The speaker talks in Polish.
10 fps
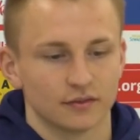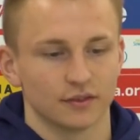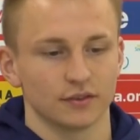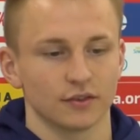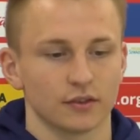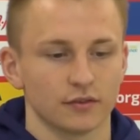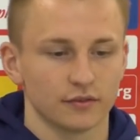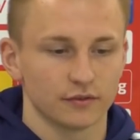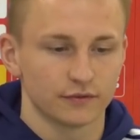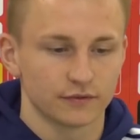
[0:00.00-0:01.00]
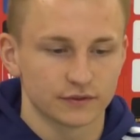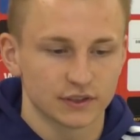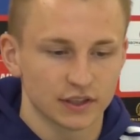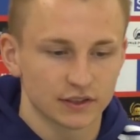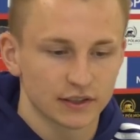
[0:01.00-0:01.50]
No, no to w
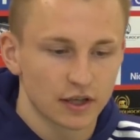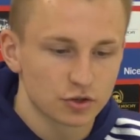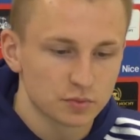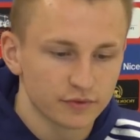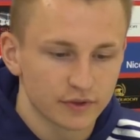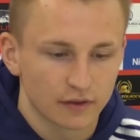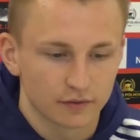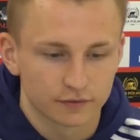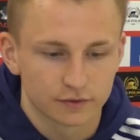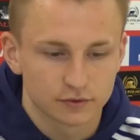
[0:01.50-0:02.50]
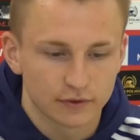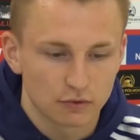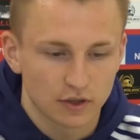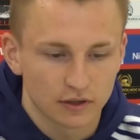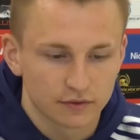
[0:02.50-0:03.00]
zasadzie tak jak już mówiłem, w
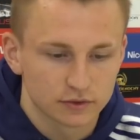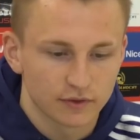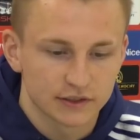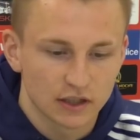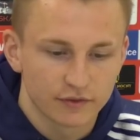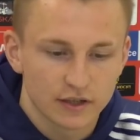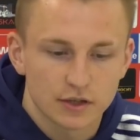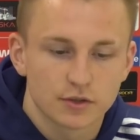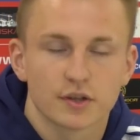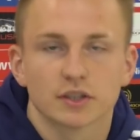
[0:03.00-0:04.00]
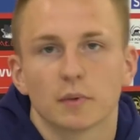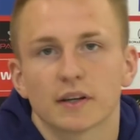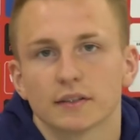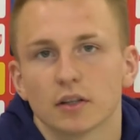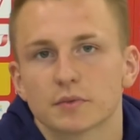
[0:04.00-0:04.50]
Suwałkach, w suwalskich wigrach czuję się
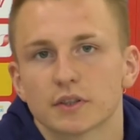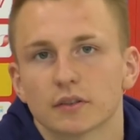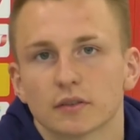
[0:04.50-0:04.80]
bardzo dobrze.